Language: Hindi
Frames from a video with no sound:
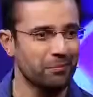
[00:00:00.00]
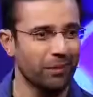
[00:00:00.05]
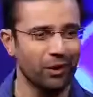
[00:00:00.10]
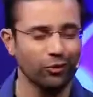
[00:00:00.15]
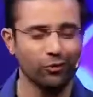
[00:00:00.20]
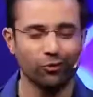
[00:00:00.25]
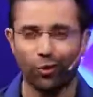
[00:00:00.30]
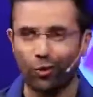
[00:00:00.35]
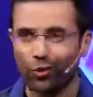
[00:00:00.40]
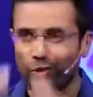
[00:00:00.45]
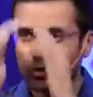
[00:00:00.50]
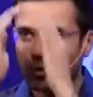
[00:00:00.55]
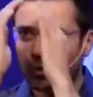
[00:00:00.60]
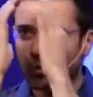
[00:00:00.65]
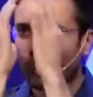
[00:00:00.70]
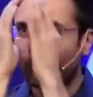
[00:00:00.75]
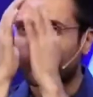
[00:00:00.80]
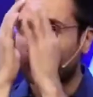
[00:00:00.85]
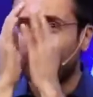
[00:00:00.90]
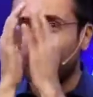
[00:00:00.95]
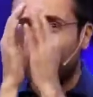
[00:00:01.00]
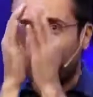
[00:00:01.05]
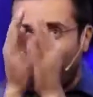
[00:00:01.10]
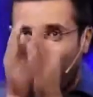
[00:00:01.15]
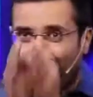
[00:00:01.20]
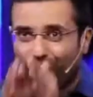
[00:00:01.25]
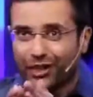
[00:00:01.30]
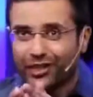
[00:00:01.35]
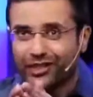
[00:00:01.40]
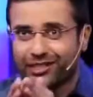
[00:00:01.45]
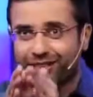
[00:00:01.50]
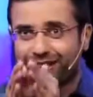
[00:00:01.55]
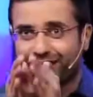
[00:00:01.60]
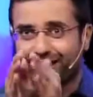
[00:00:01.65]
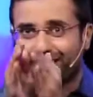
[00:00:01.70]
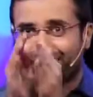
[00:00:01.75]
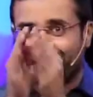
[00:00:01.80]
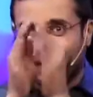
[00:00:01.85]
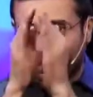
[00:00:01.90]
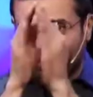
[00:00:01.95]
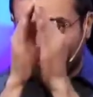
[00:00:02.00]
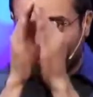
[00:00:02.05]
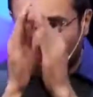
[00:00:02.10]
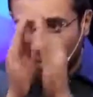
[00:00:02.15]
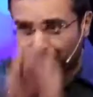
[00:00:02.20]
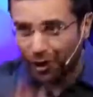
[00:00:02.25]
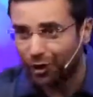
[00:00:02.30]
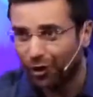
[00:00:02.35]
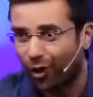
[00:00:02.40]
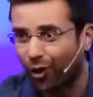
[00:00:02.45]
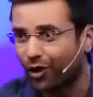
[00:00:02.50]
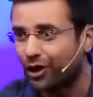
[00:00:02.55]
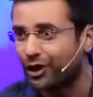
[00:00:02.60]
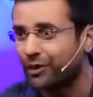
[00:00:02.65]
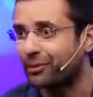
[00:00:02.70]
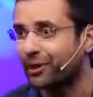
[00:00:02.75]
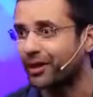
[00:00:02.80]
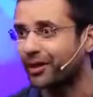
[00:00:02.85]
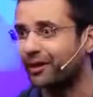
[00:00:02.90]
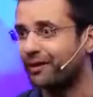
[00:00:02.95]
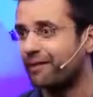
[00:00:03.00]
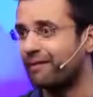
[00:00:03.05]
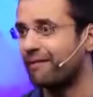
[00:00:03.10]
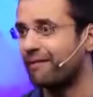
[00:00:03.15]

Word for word: मतलब सोच शुरू होती है नौकरी से खत्म होती है नौकरी पे